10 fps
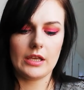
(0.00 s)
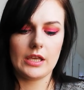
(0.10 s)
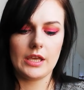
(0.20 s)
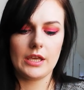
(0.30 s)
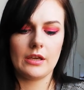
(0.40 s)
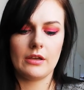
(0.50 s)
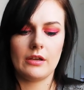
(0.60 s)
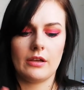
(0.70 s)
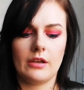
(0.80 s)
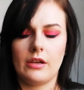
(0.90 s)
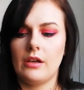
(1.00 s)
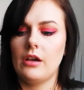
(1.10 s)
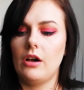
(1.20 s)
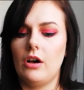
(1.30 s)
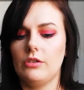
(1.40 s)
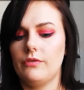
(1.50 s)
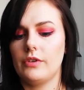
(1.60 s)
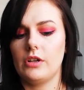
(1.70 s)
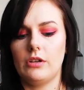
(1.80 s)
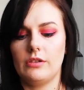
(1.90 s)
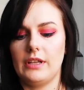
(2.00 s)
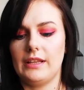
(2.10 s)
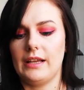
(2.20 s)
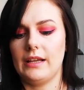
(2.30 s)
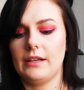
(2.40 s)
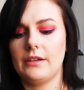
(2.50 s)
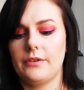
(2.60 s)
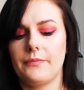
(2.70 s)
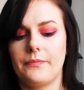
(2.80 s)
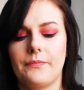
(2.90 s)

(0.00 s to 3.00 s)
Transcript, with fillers: i on wygląda tak